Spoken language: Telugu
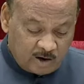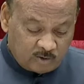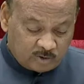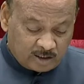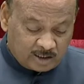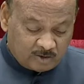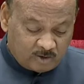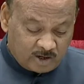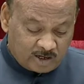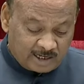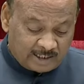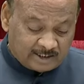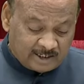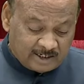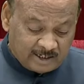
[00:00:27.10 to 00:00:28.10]
అవునన్న వారు
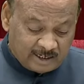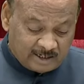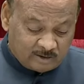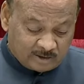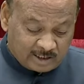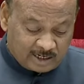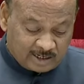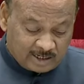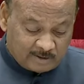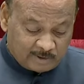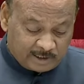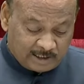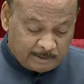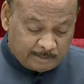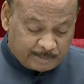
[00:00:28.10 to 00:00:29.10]
అధికంగా ఉన్నారు
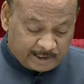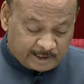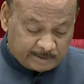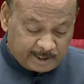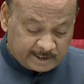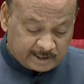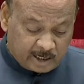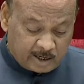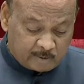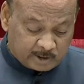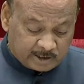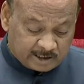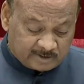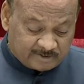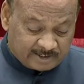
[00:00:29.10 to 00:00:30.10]
కాబట్టి ప్రతిపాదన
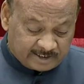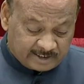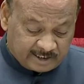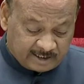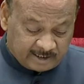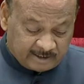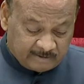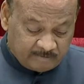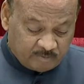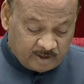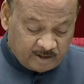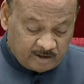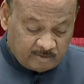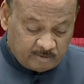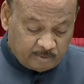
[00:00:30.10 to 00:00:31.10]
ఆమోదించబడింది
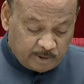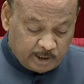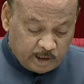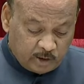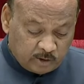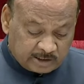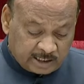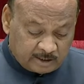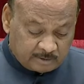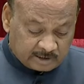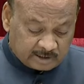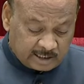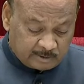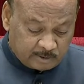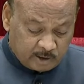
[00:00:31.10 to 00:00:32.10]
బిల్లు
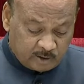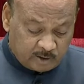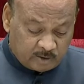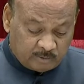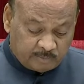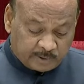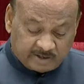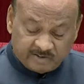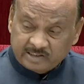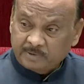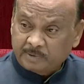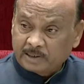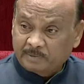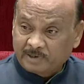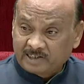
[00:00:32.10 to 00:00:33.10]
సభలో
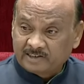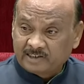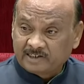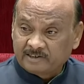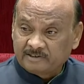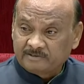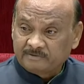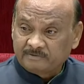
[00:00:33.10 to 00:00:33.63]
ప్రవేశపెట్టబడింది